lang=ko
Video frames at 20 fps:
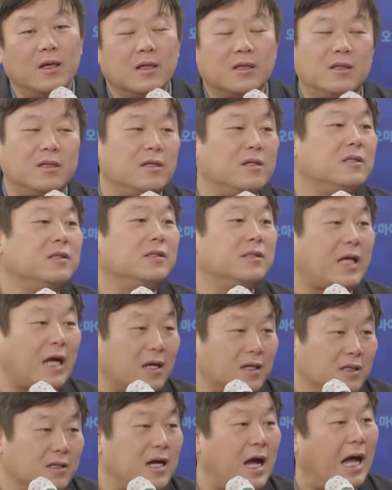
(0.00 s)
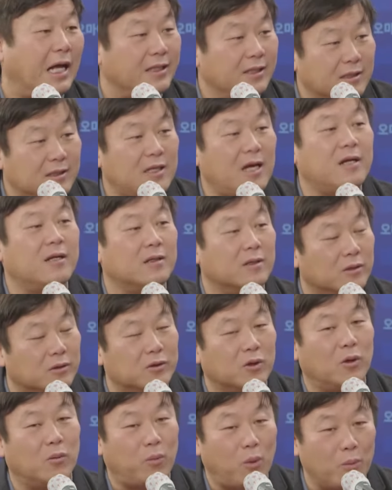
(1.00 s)
그런 사건은 아니었다는
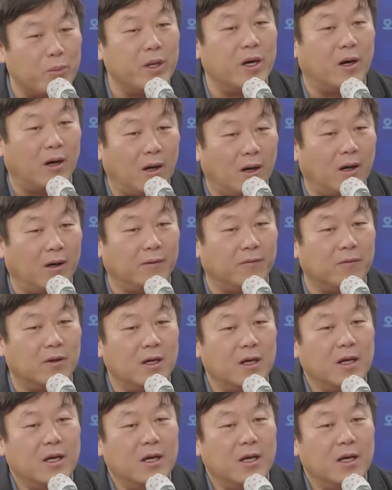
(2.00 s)
거죠 그러니까. 보면